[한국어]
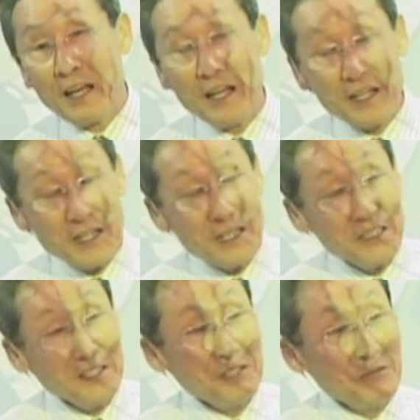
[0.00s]

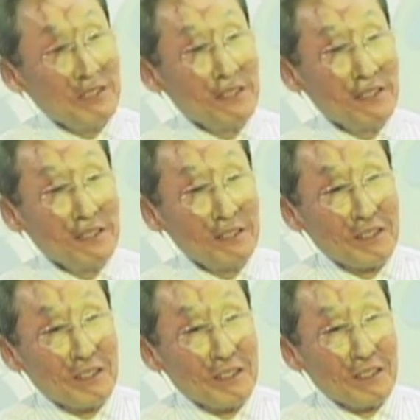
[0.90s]
하나님이
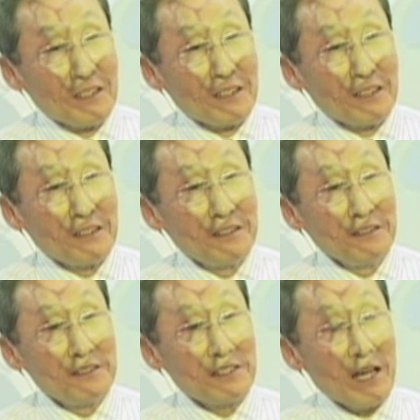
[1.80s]

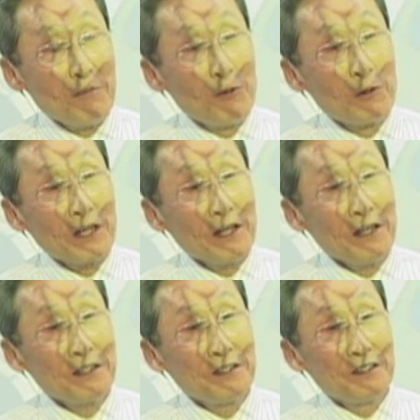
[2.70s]
그 잠오게
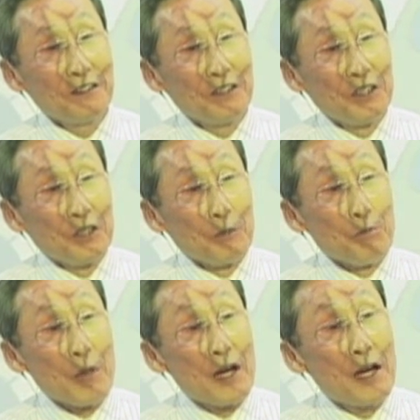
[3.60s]
하는
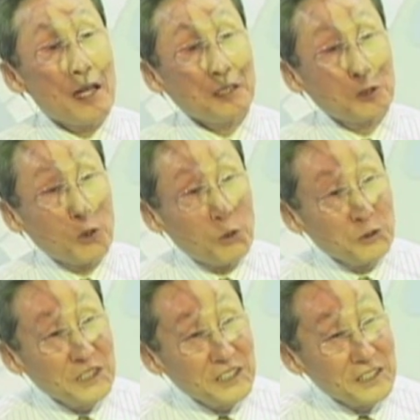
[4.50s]

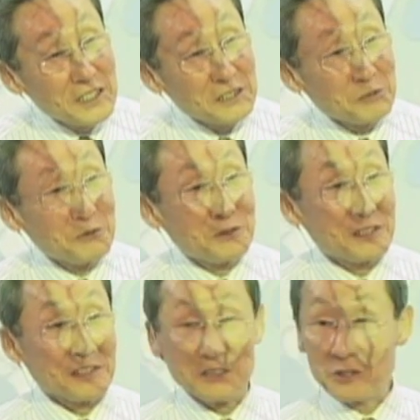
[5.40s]
멜라토닌이라는
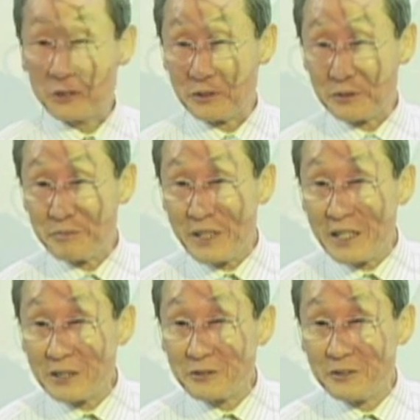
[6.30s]
물질 있죠. 이런
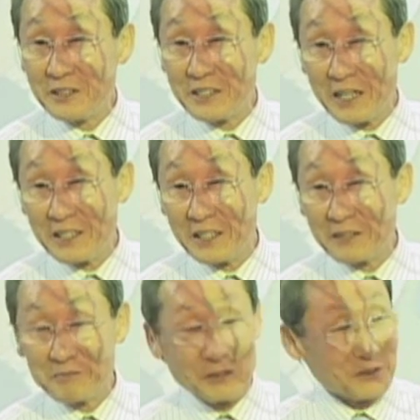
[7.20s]
멜라토닌
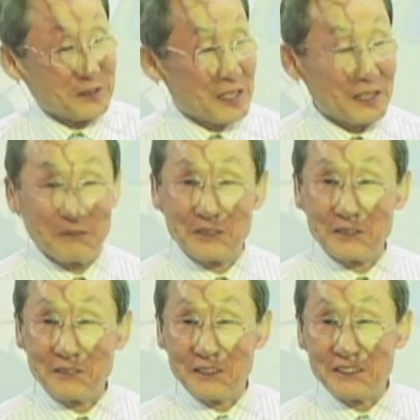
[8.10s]
알약 먹는
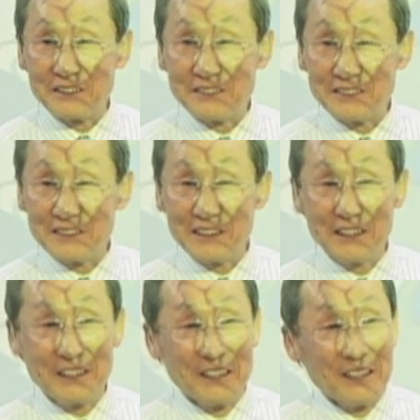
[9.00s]
사람들이 꽤
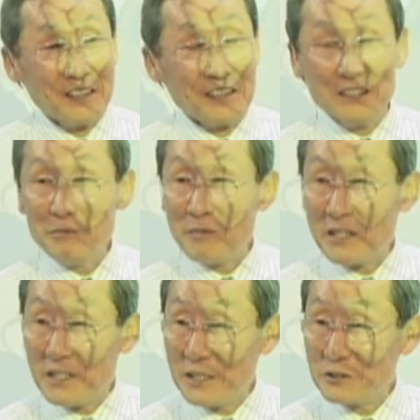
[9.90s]
있었는데, 이
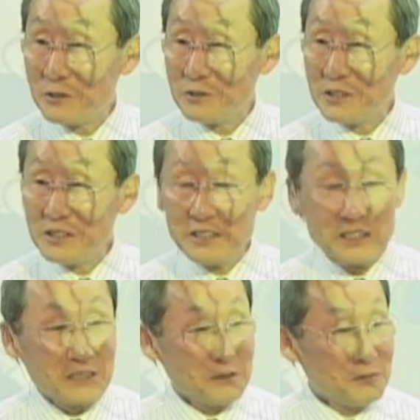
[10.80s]

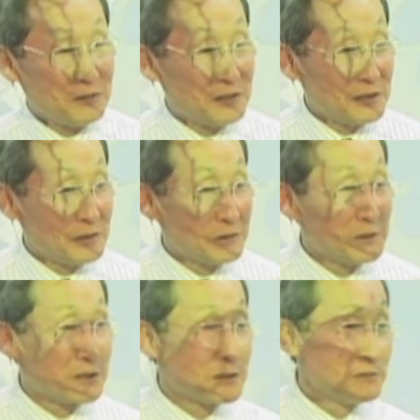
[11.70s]
멜라토닌이라는
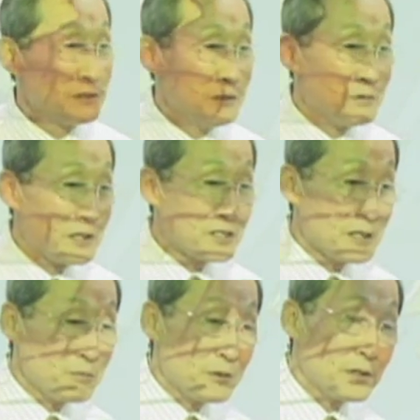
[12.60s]
물질도 여러분의
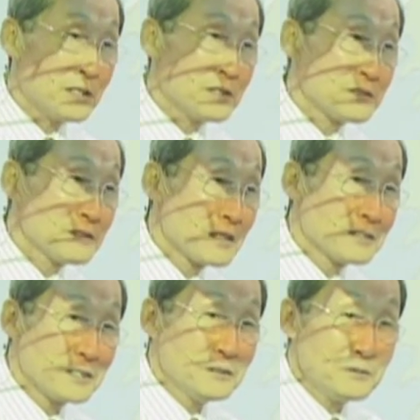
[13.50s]
뇌세포에서
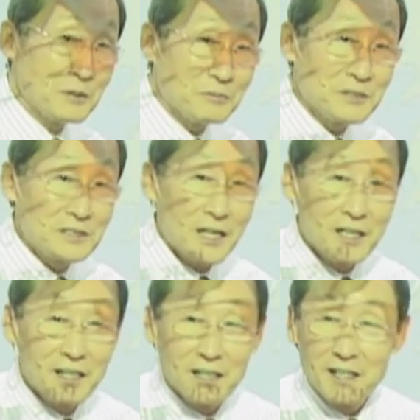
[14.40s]
생산이 됩니다.